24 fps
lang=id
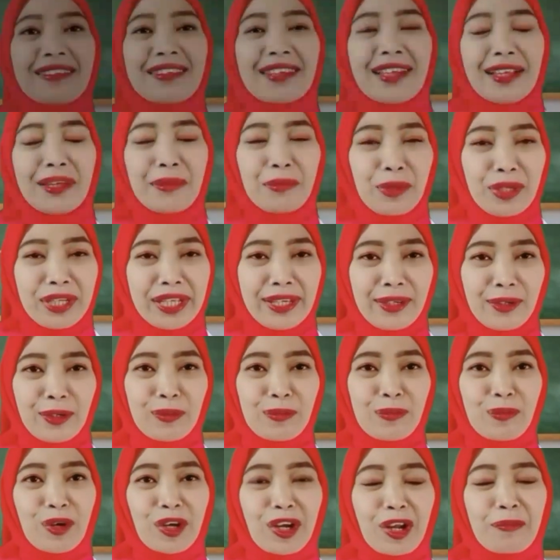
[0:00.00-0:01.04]

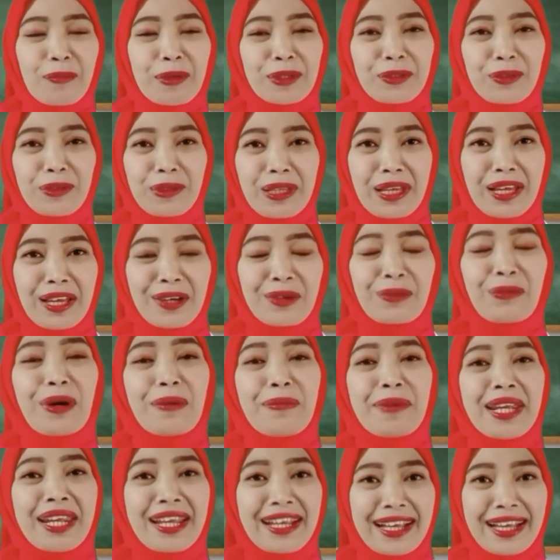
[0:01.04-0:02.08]
Assalamualaikum warahmatullahi
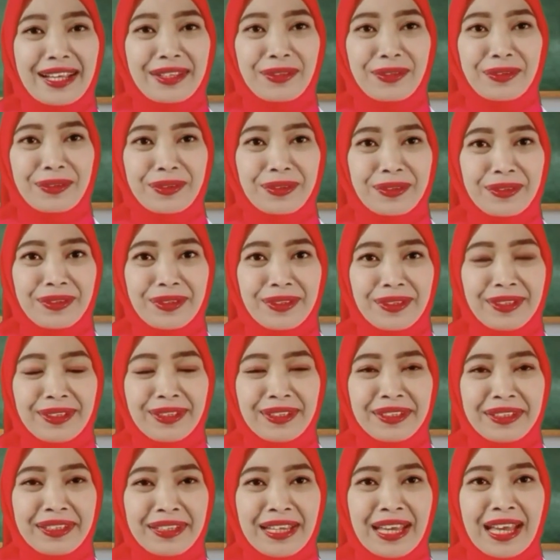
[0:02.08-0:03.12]
wabarakatuh.
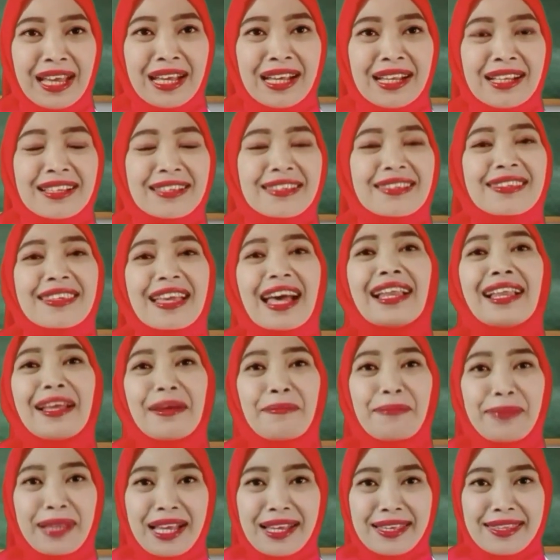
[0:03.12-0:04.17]

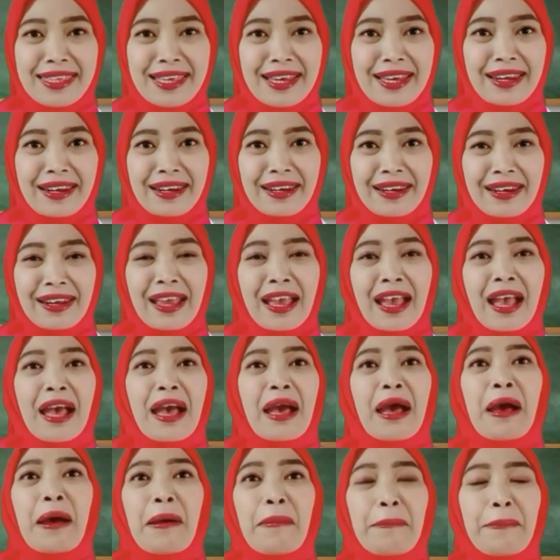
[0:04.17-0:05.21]
Salam belajar.
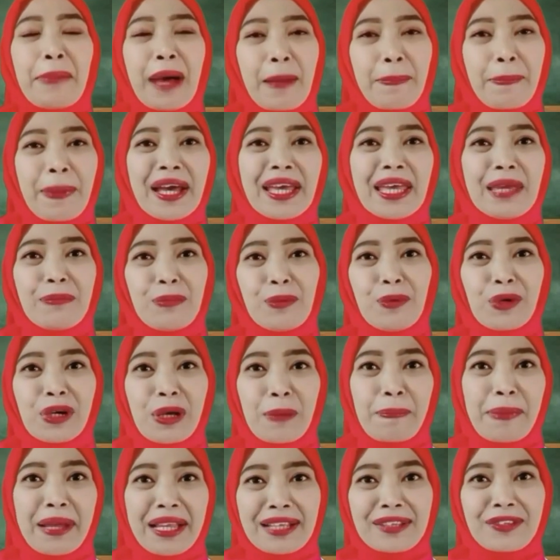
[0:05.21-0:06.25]
Bapak
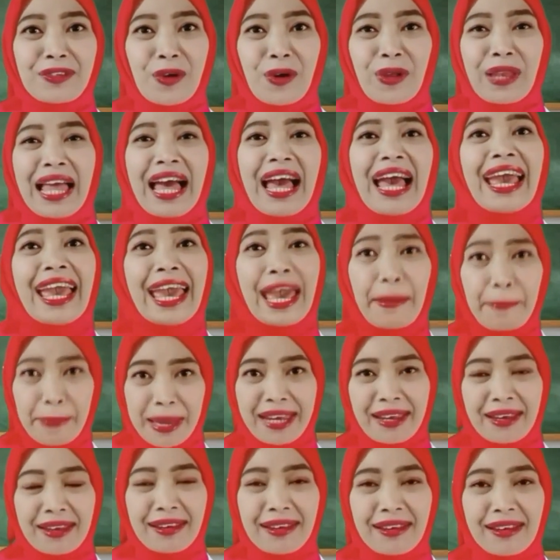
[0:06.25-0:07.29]
Ibu Kepala Sekolah
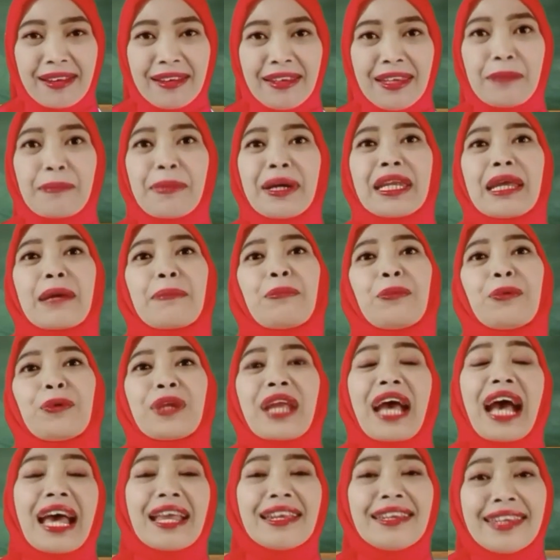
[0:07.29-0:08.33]
hebat
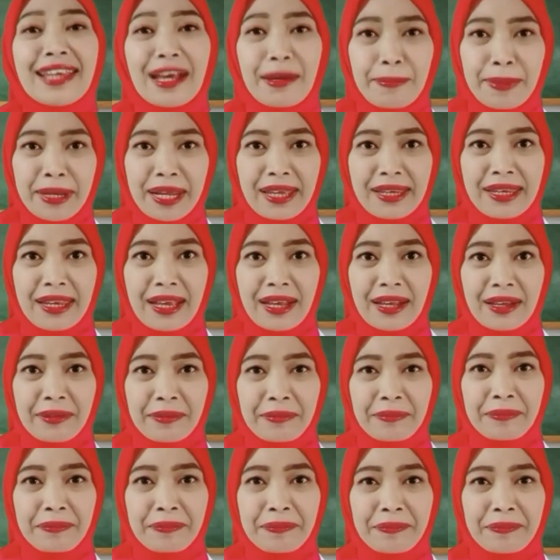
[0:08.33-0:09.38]
dimanapun Anda berada.